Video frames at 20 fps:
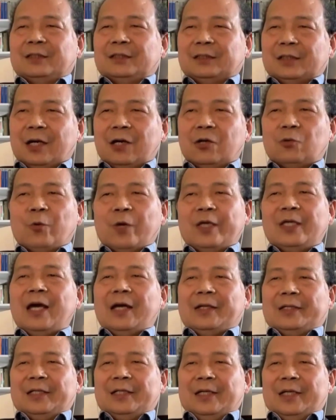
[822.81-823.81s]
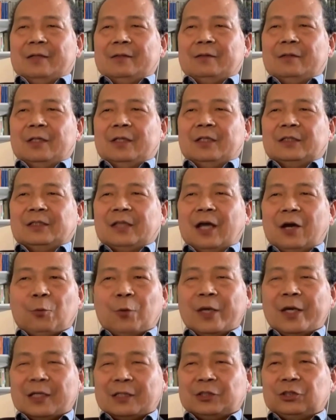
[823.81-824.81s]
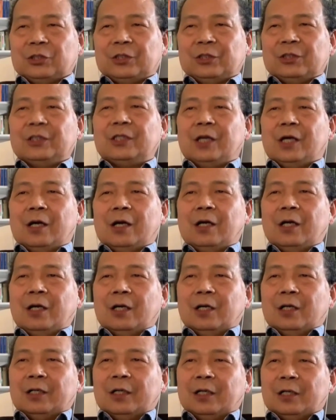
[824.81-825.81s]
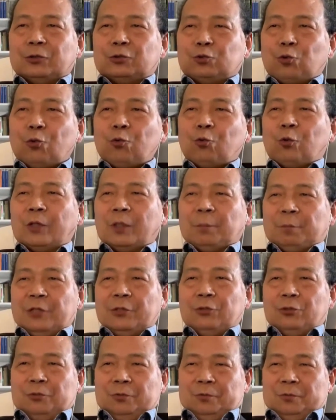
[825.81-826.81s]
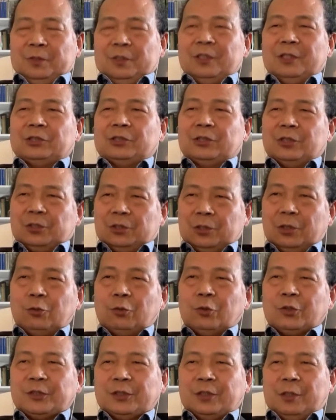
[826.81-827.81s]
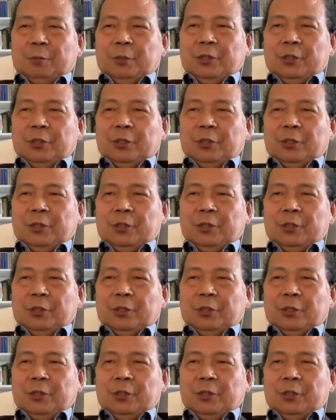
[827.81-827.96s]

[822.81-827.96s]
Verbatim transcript: 塞尔维亚那样，塞尔维亚是一个呃中国的朋友，也是俄罗斯